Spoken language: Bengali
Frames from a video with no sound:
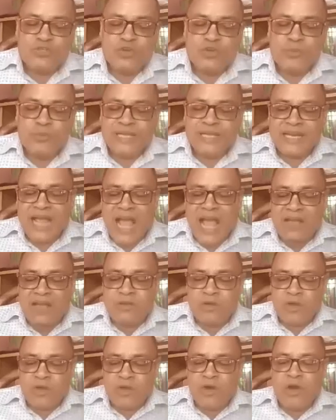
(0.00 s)
শ্রমিকের
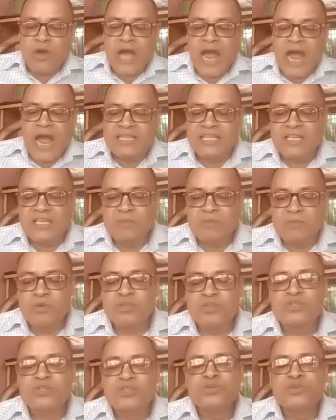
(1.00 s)
আগ্রহ আর্থিক
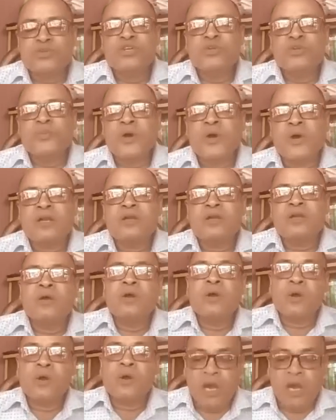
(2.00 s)
মজুরির উপর
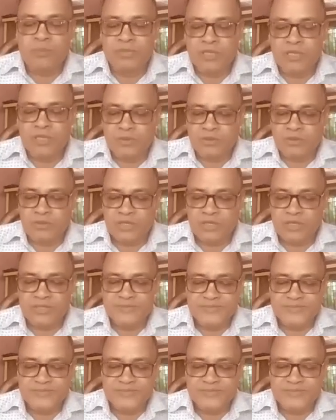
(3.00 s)
কম নির্ভর করে